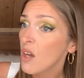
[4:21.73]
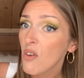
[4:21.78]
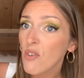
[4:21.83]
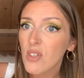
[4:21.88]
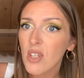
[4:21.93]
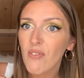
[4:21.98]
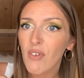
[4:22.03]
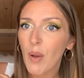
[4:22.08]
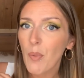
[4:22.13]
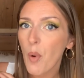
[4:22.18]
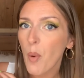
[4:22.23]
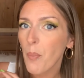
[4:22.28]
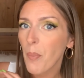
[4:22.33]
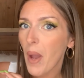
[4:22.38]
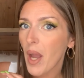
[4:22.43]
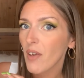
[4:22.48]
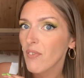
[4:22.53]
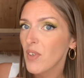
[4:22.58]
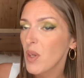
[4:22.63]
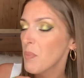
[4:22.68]
C'est vraiment
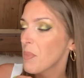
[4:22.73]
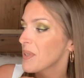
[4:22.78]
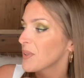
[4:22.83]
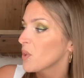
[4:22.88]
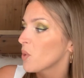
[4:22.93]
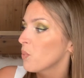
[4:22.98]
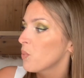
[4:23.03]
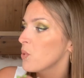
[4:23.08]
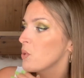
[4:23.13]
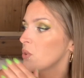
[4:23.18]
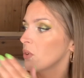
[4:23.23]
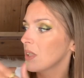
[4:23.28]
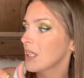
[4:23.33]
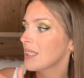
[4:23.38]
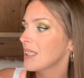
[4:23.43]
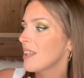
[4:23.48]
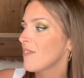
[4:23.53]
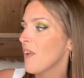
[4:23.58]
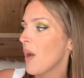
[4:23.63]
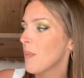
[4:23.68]
parfait parce qu'en plus dans les
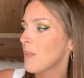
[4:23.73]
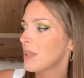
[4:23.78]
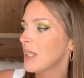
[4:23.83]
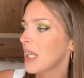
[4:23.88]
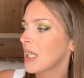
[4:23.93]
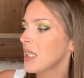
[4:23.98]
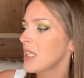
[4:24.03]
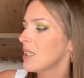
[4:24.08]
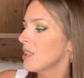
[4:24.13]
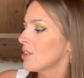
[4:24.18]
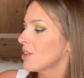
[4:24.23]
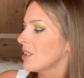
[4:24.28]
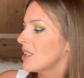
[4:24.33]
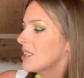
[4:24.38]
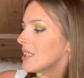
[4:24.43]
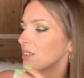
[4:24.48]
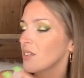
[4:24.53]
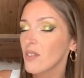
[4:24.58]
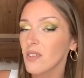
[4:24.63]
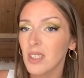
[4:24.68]
7 phares métalliques, j'ai
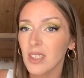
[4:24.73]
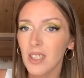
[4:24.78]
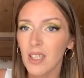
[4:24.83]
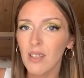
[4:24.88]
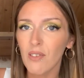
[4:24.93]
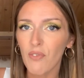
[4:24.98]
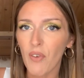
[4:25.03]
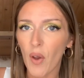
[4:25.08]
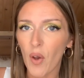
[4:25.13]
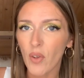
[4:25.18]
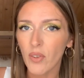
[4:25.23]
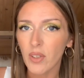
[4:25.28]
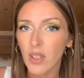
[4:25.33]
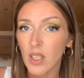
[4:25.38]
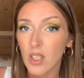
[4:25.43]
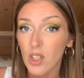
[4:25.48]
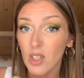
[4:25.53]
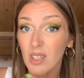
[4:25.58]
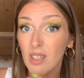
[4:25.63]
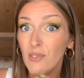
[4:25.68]
des intensités différentes
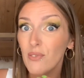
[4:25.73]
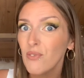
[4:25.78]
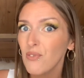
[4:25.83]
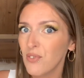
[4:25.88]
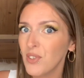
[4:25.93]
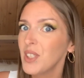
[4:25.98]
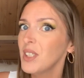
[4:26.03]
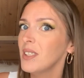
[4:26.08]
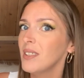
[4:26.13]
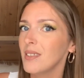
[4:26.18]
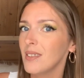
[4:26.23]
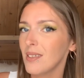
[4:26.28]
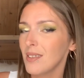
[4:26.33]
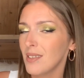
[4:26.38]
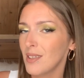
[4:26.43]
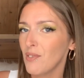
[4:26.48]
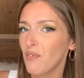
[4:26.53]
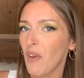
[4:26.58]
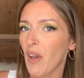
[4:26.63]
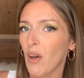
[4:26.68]
et j'ai des finis
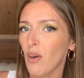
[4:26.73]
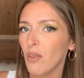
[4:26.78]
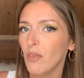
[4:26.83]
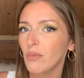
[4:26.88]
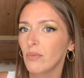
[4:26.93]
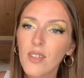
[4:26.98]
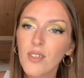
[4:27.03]
différents.